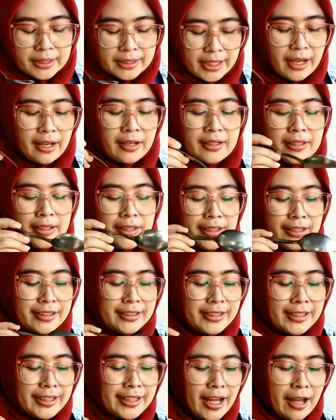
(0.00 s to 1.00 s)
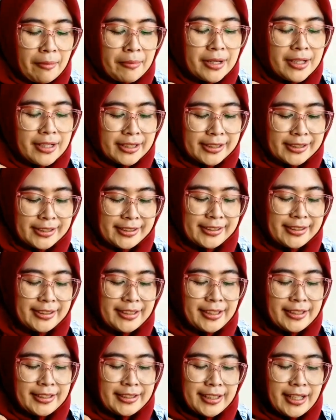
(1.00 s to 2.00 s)
ya tidak pedes
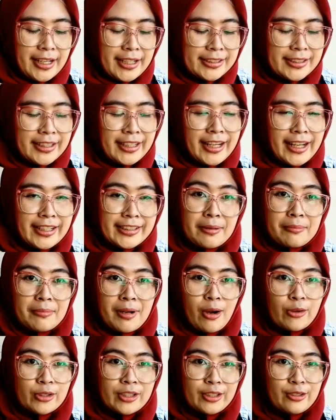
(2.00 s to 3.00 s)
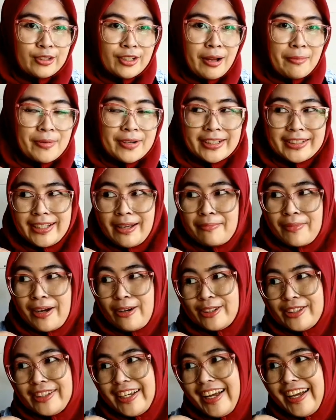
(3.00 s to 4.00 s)
jadi seleranya Mbah Hut itu nggak pedes ya
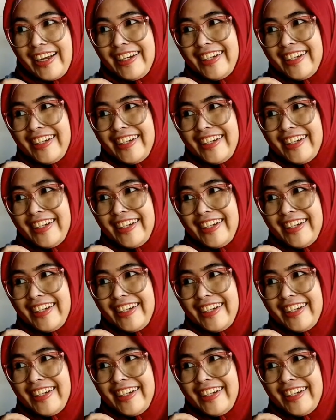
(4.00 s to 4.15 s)
mbahut ya